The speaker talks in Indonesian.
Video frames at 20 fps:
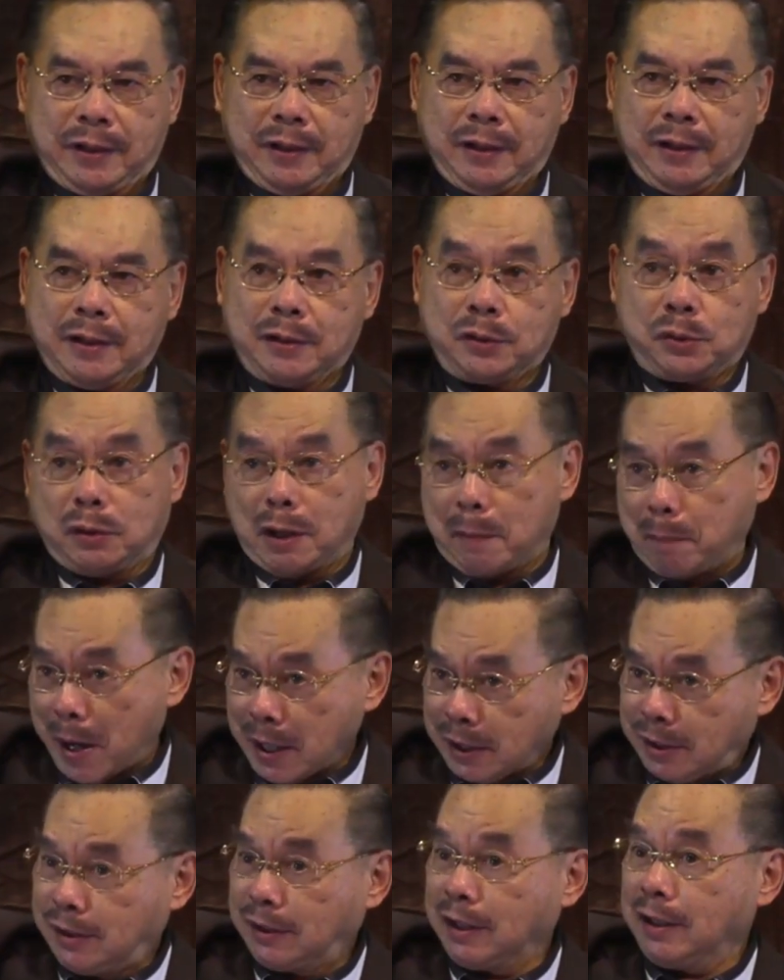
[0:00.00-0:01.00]
Ya, sudah
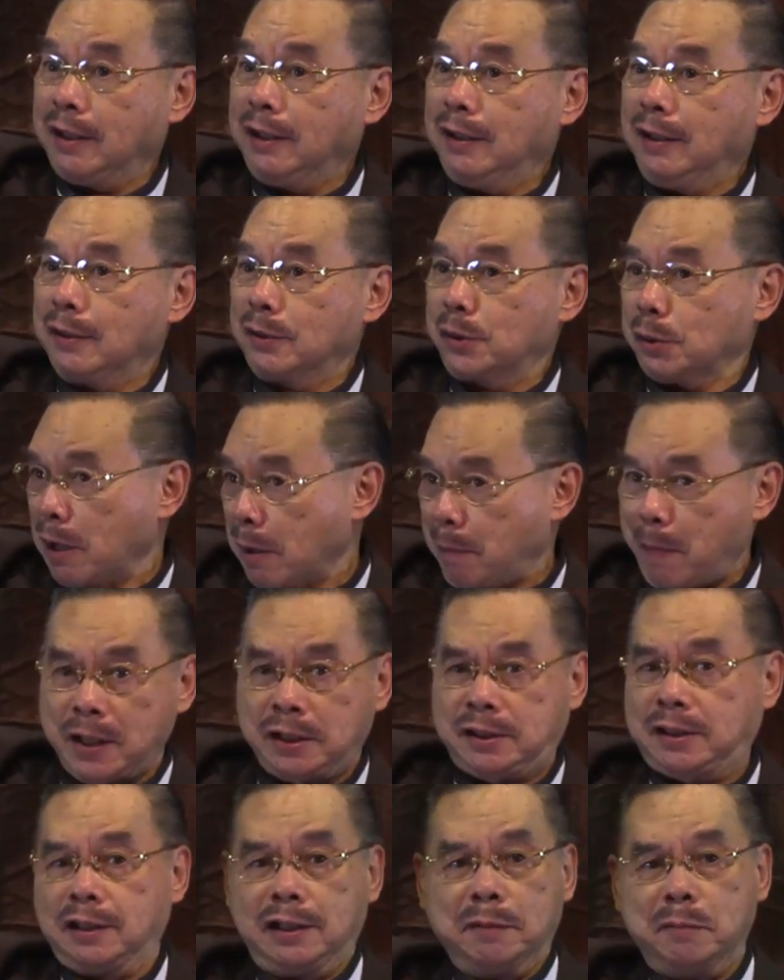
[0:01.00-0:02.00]
pasti, sudah
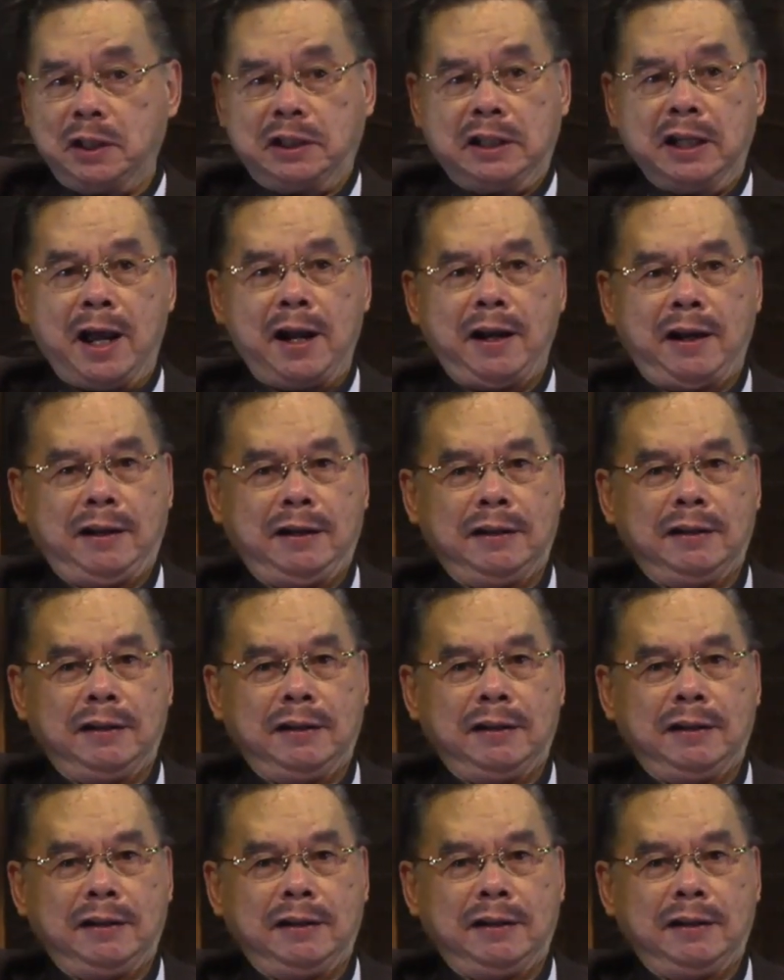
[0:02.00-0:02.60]
pasti demikian.